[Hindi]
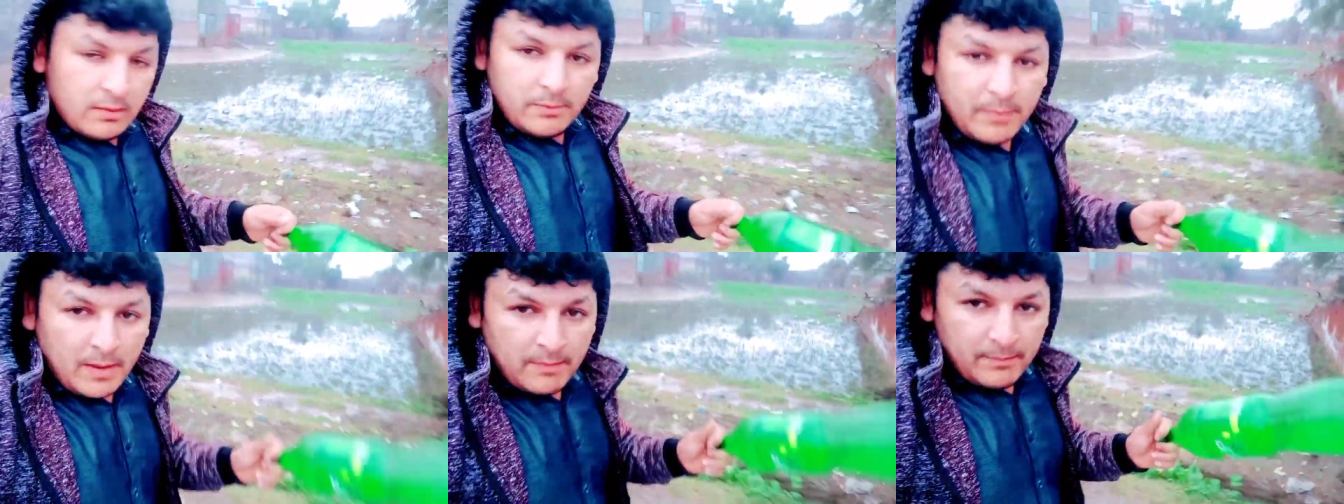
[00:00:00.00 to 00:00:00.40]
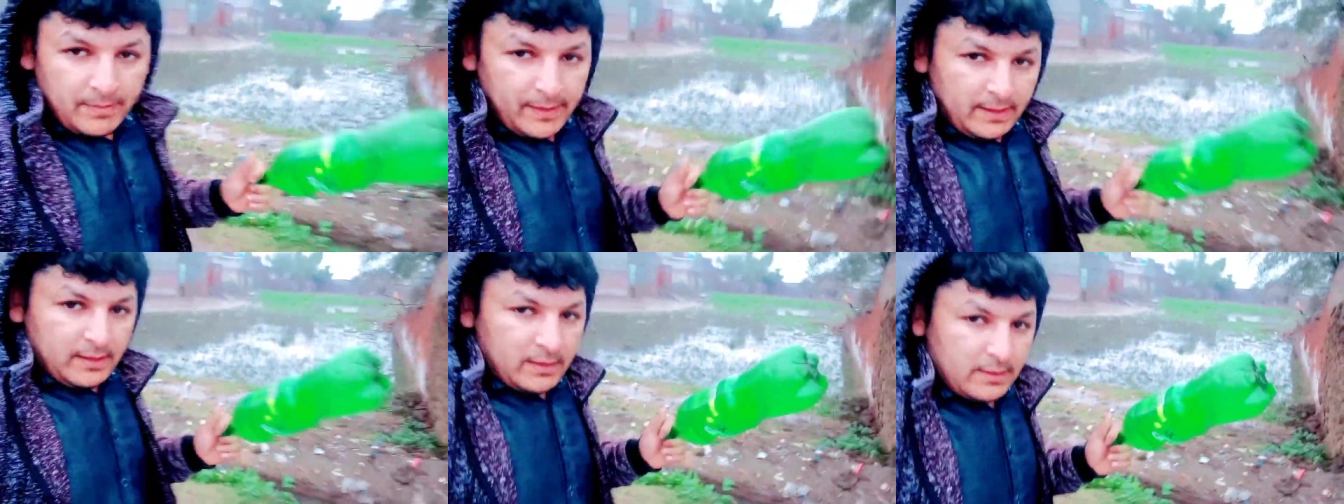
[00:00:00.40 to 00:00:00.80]
पंप
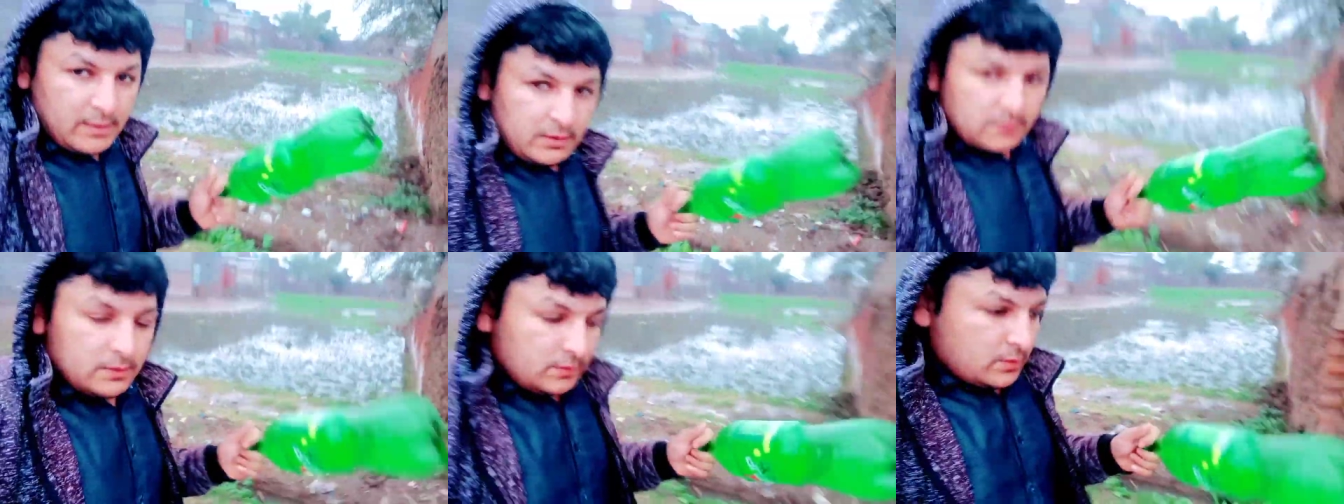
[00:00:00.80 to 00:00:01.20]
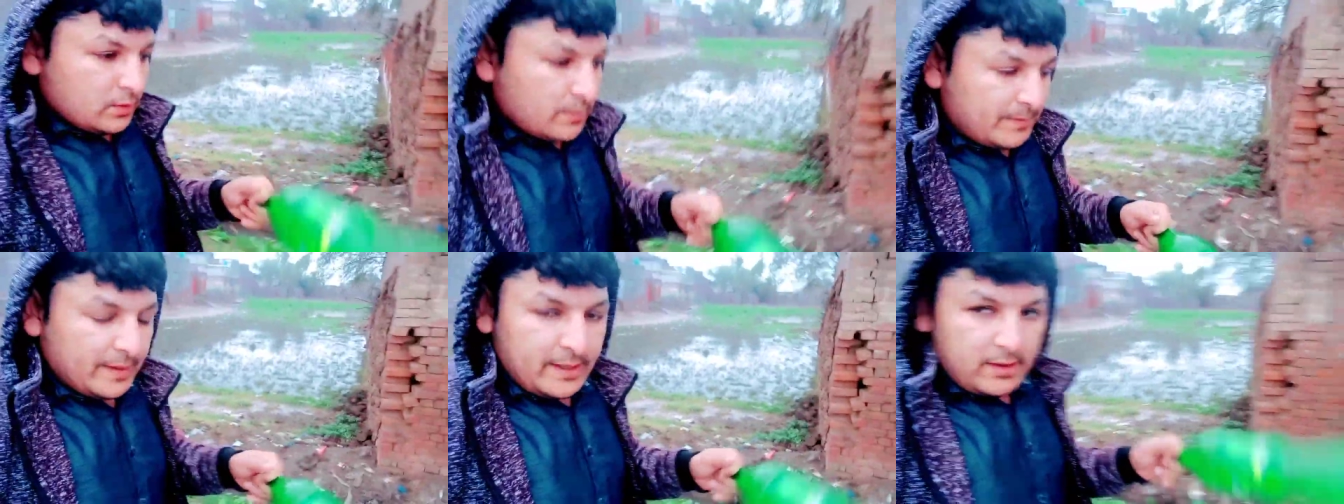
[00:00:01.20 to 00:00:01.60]
पे तो
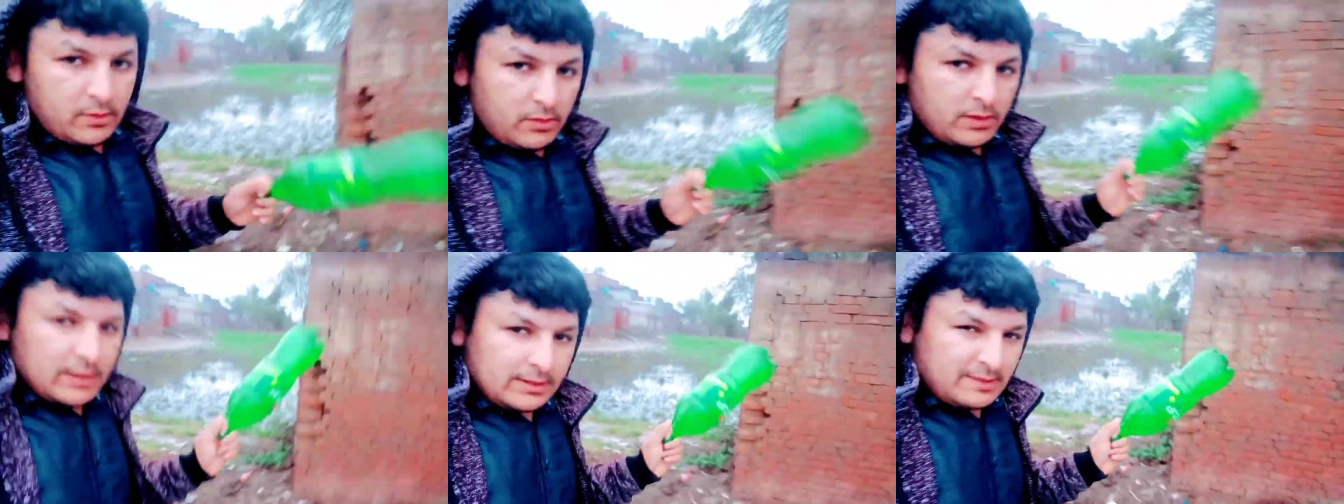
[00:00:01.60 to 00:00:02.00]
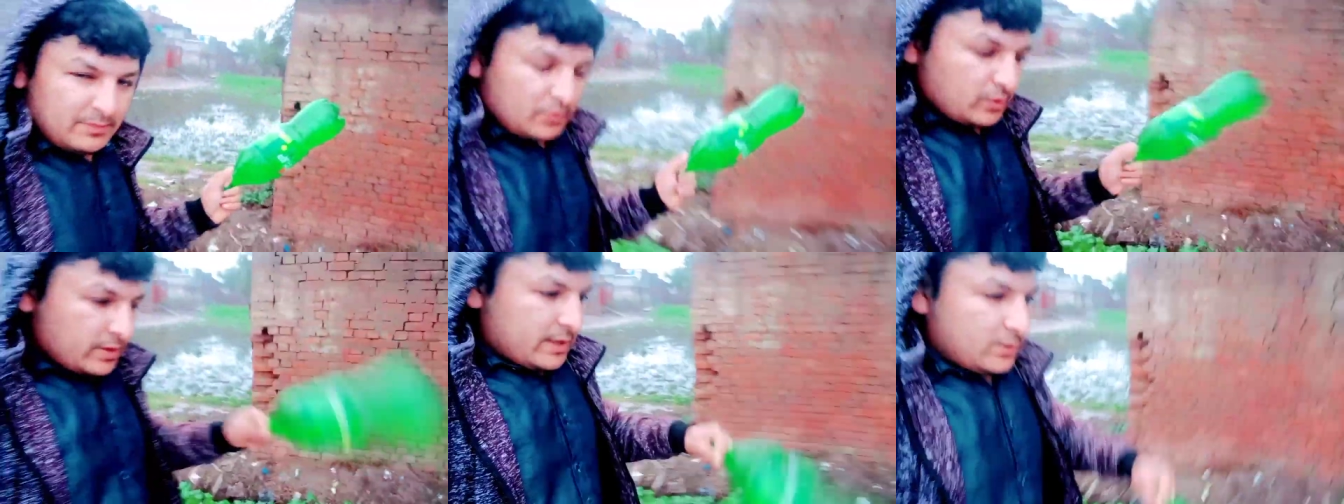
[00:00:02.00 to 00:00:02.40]
पेट्रोल ख़त्म
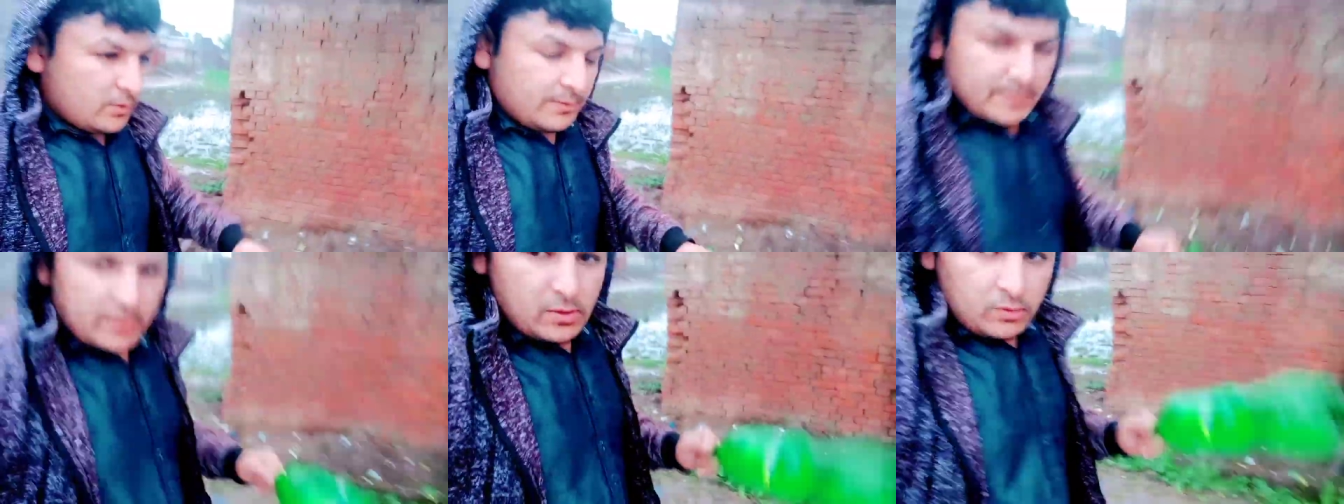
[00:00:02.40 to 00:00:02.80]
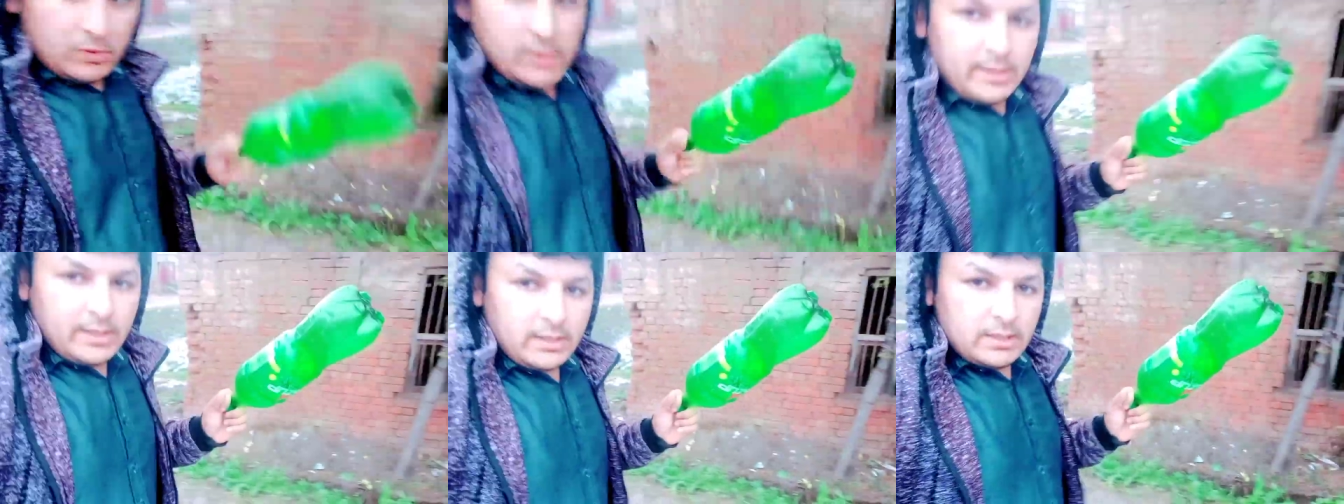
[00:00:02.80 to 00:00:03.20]
हो गया तो पेट्रोल
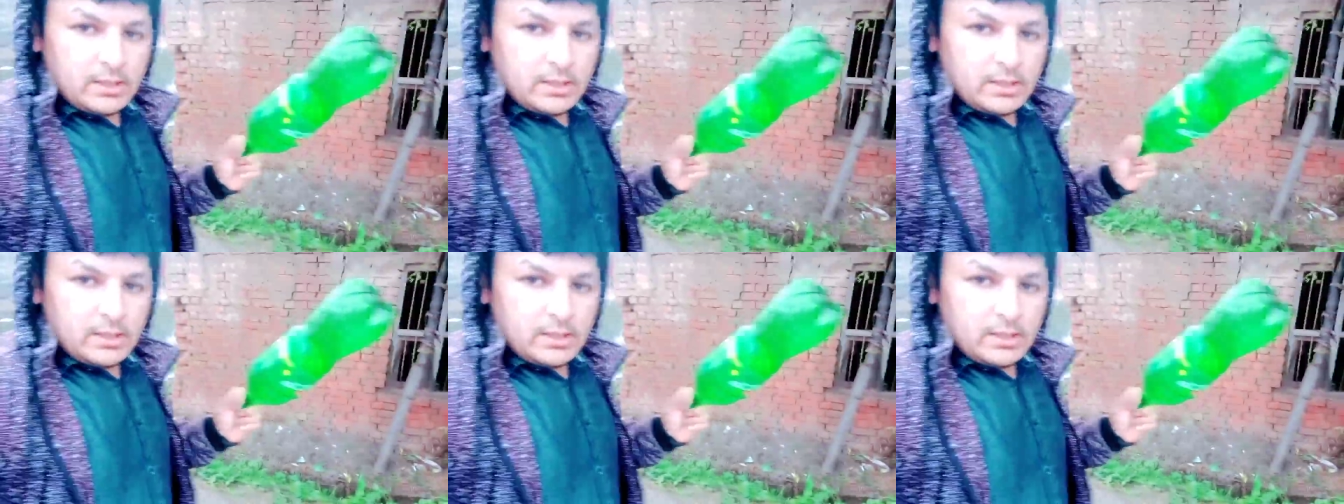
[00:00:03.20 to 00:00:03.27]
लेने